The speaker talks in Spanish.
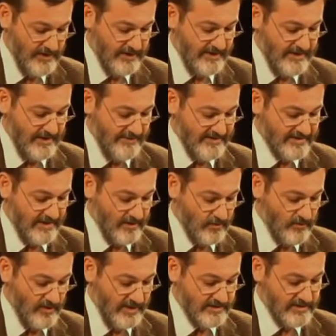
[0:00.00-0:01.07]
ni aves
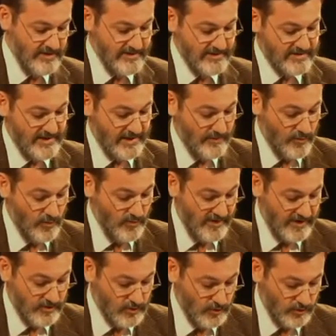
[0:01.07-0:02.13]
algunas, salvo
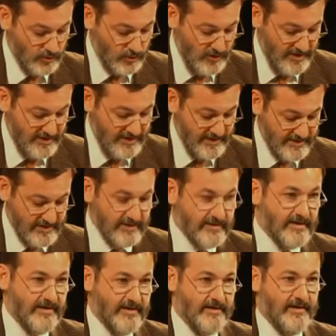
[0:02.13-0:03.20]
unas tortolillas que
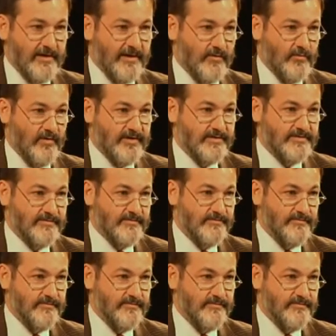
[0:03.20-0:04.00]
tenían en jaulas.